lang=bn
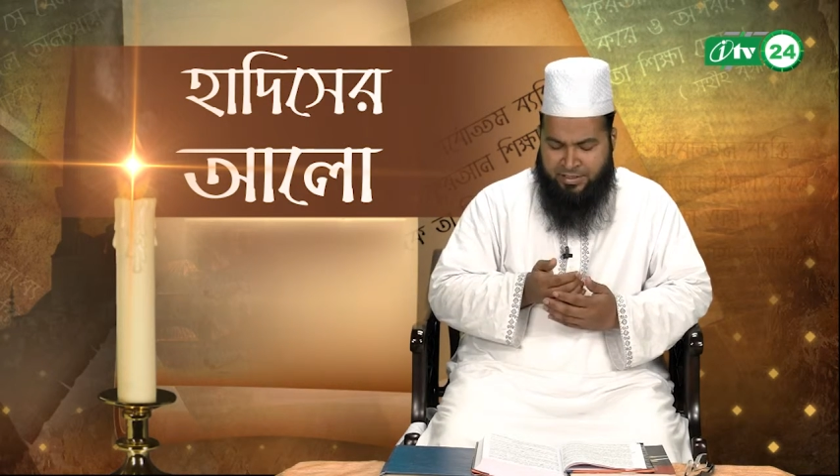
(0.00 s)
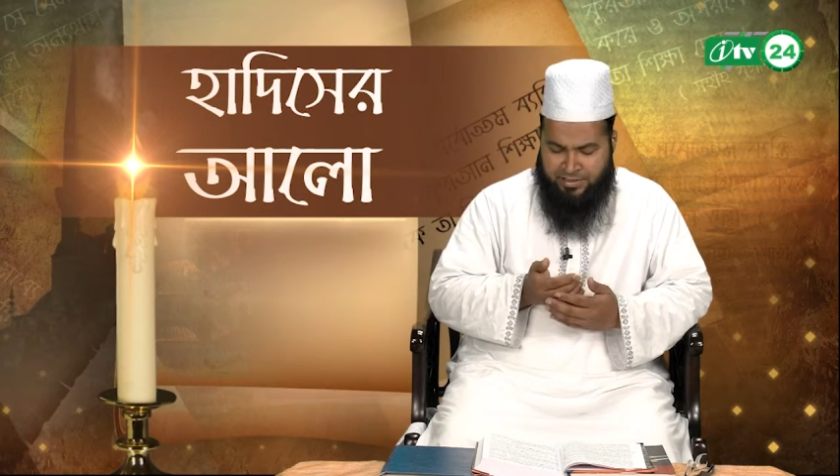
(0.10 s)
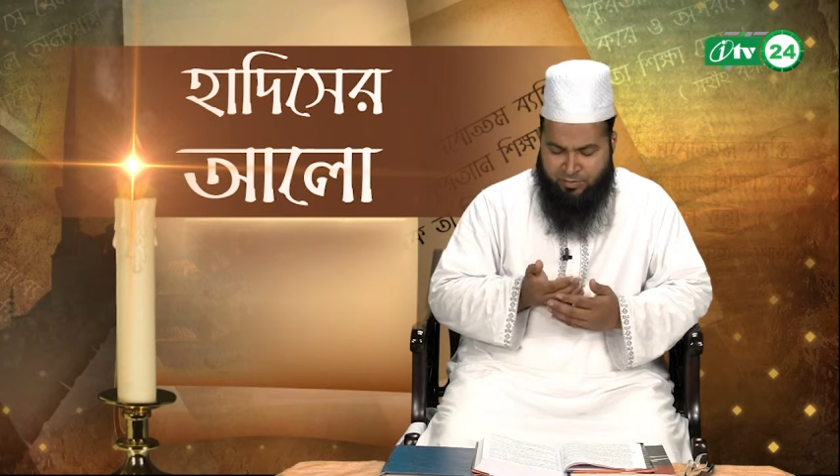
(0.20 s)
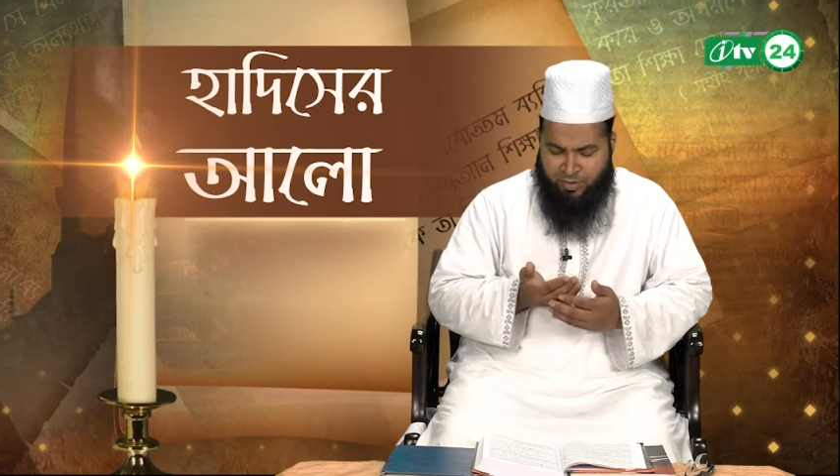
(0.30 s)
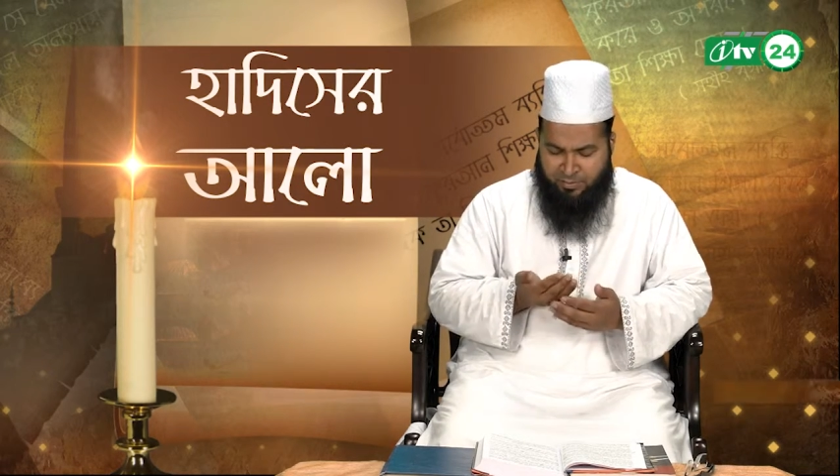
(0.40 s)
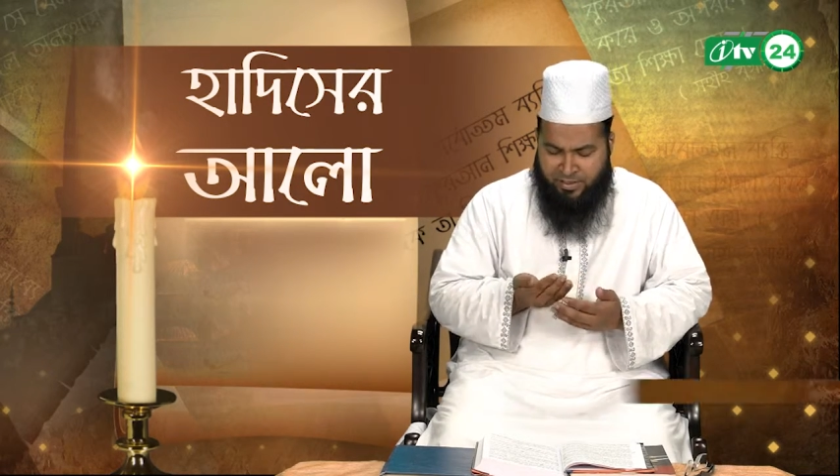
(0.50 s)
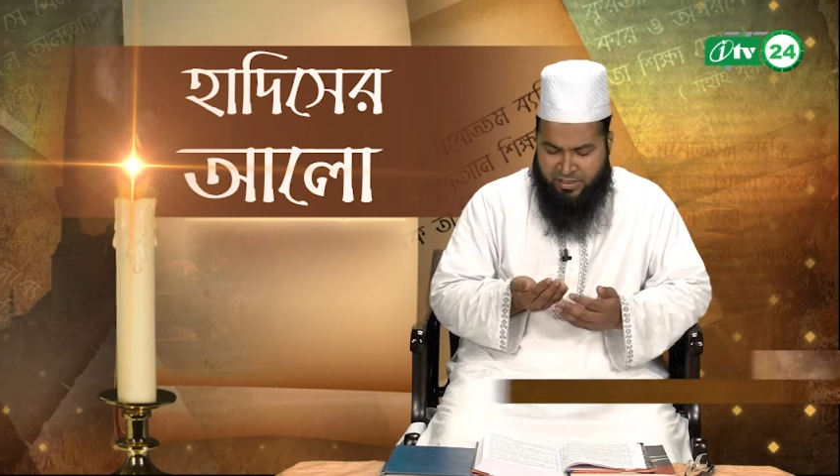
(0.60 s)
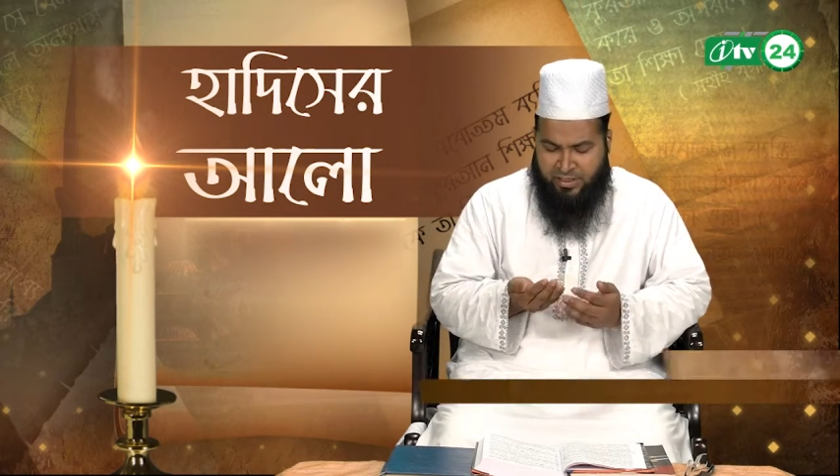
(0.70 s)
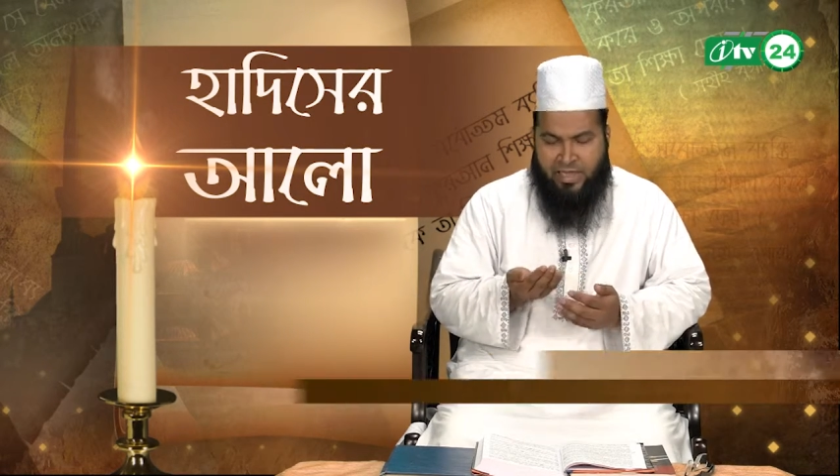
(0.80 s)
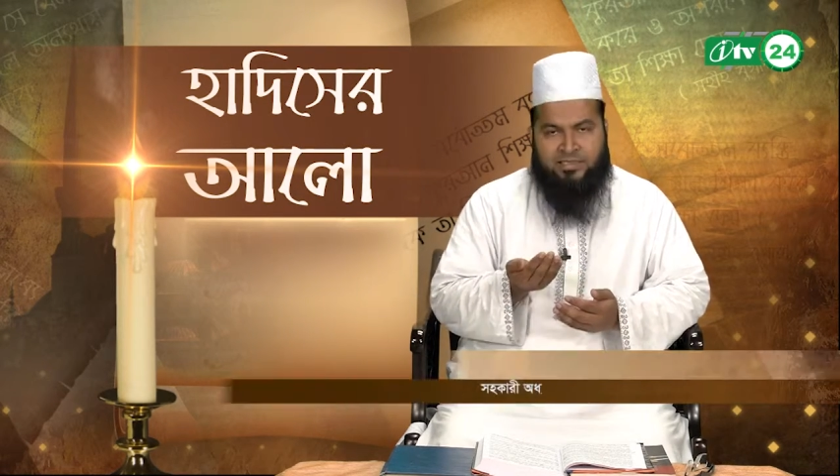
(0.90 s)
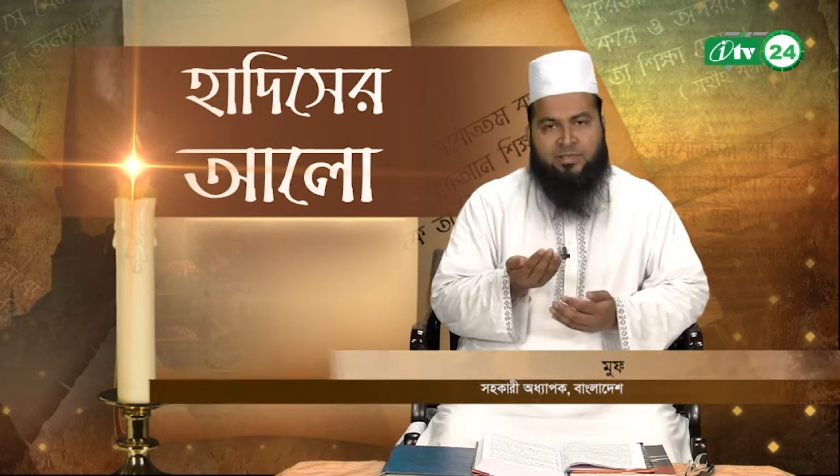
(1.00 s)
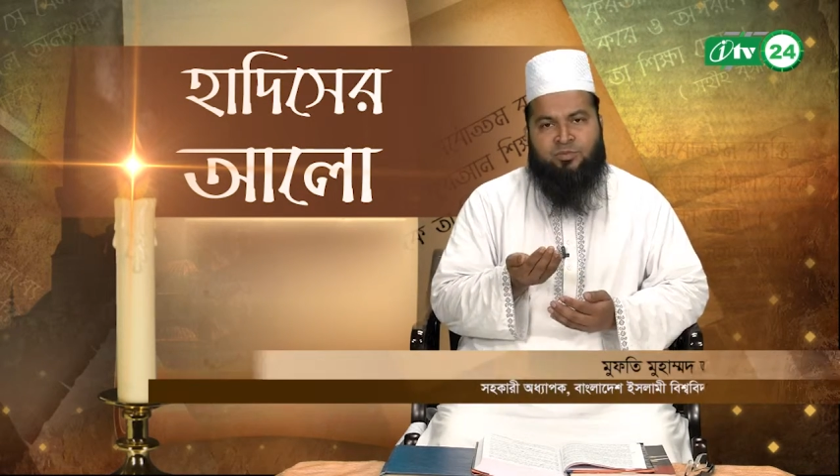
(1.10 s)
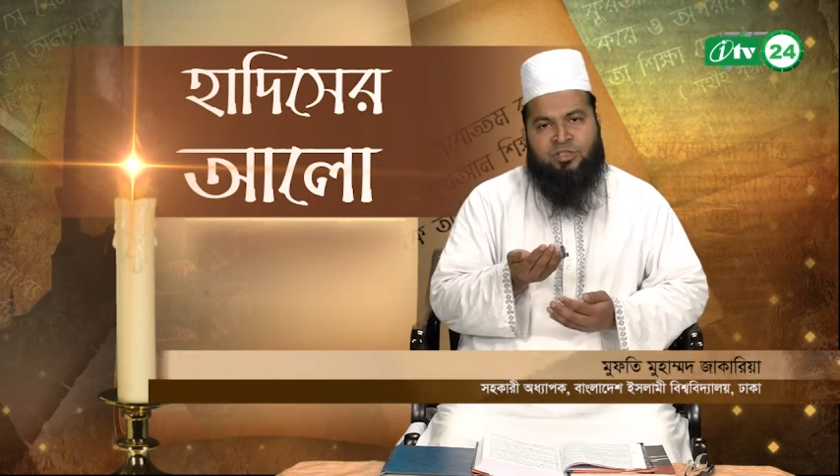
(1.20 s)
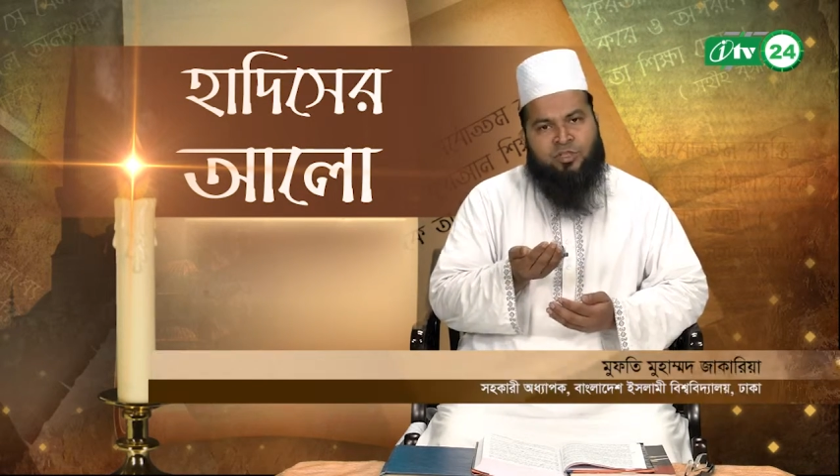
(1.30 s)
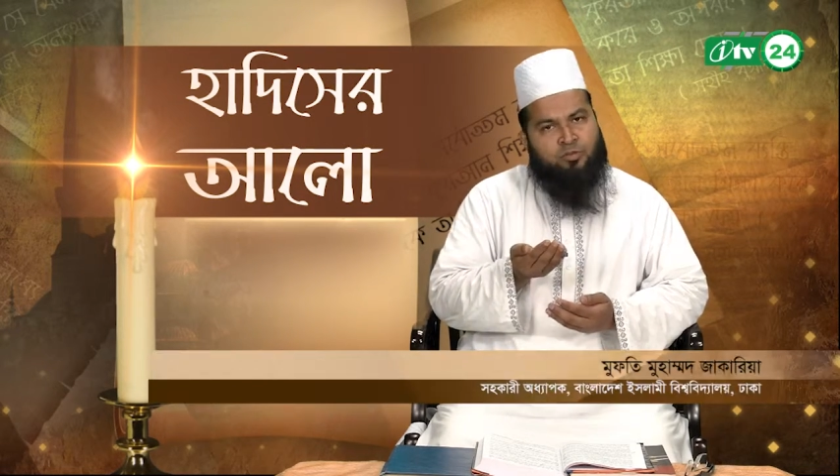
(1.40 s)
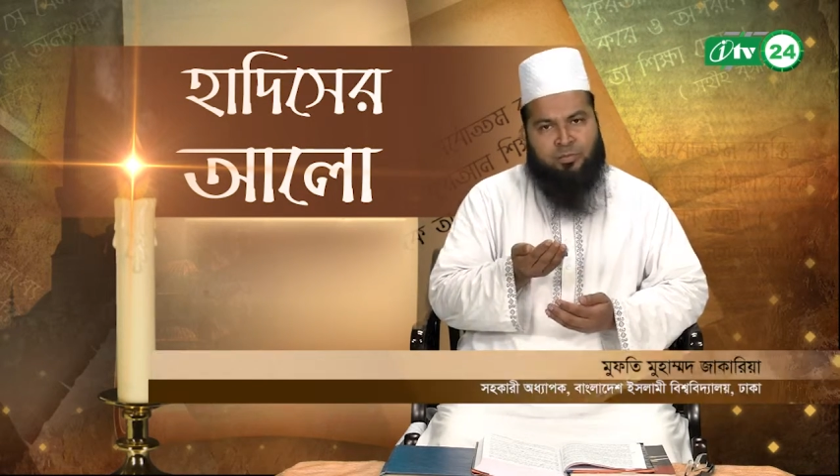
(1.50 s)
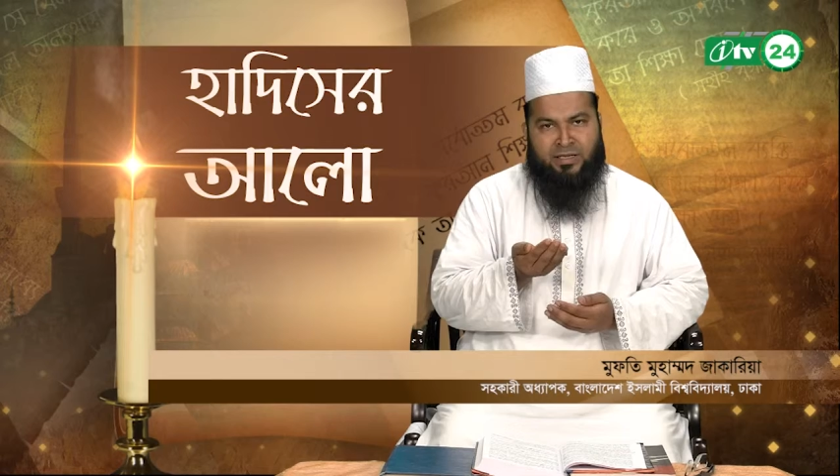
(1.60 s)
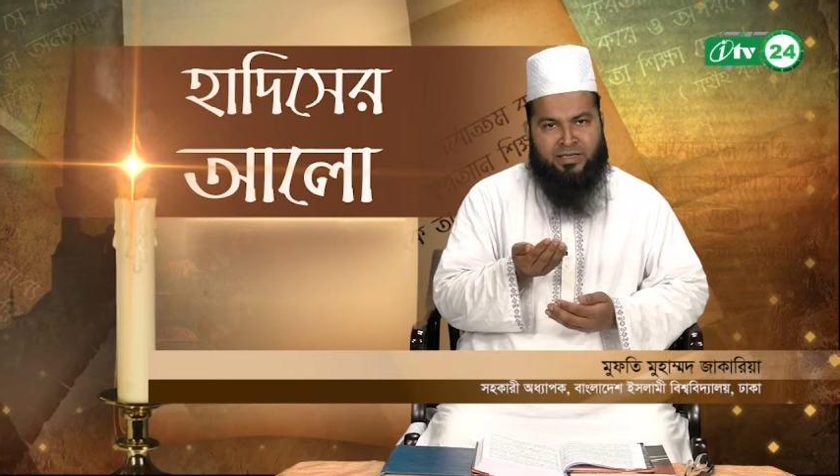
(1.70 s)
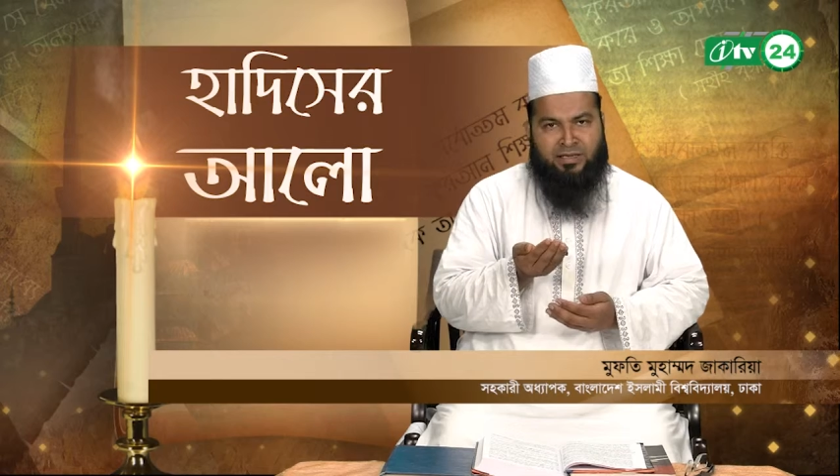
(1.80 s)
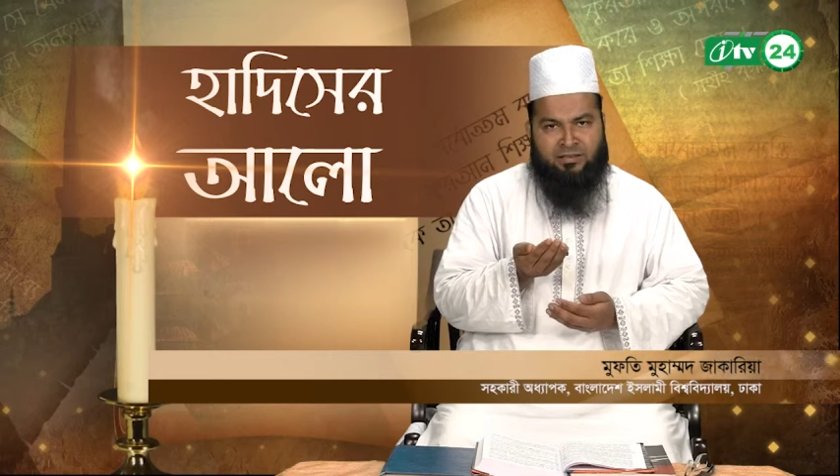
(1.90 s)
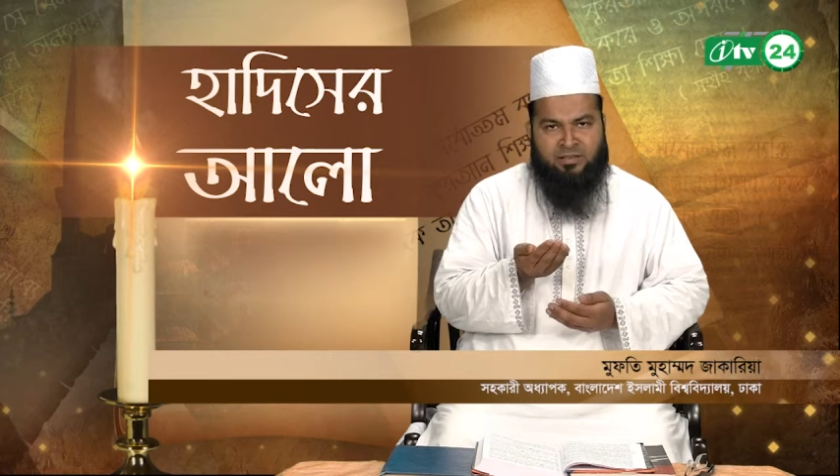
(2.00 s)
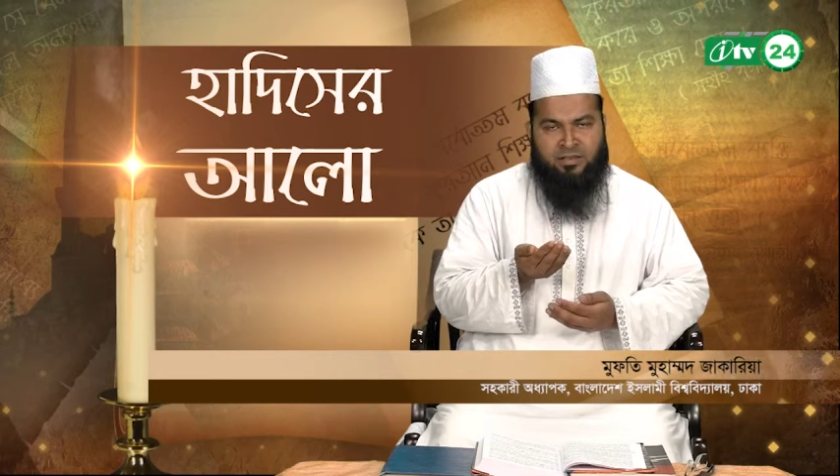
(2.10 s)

যেমন আমরা এই হাতের মধ্যে একটু পানি নিই